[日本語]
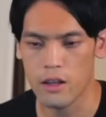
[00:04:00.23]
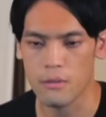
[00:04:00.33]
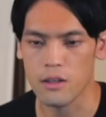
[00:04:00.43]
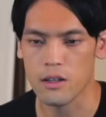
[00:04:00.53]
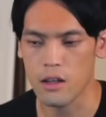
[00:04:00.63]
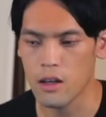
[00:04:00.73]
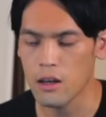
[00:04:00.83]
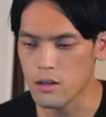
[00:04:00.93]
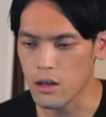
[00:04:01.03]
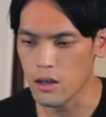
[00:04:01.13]
てますかね。
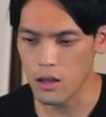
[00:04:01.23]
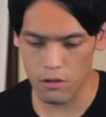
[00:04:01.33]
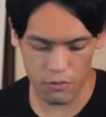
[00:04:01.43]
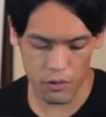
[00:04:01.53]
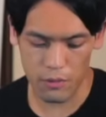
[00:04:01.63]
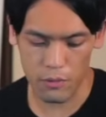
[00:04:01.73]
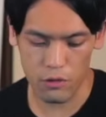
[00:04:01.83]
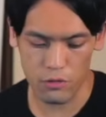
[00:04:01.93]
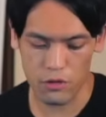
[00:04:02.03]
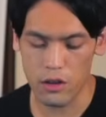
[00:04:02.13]
で最近、えっに今
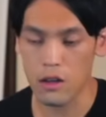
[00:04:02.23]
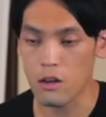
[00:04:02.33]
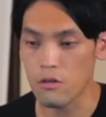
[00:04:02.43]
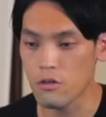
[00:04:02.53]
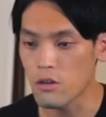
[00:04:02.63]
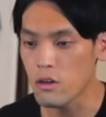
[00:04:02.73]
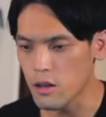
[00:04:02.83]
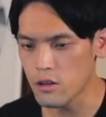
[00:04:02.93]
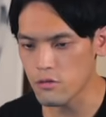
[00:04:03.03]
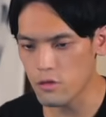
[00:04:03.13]
僕もつけてる、
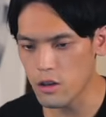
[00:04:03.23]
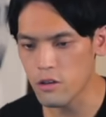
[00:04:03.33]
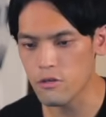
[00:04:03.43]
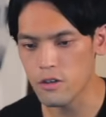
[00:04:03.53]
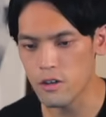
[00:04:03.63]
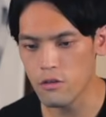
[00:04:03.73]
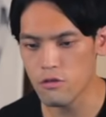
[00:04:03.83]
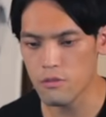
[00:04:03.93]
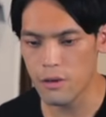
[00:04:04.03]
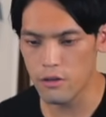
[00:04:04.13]
新しいの出てるんですけ
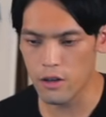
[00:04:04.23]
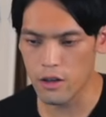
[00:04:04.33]
ど、丸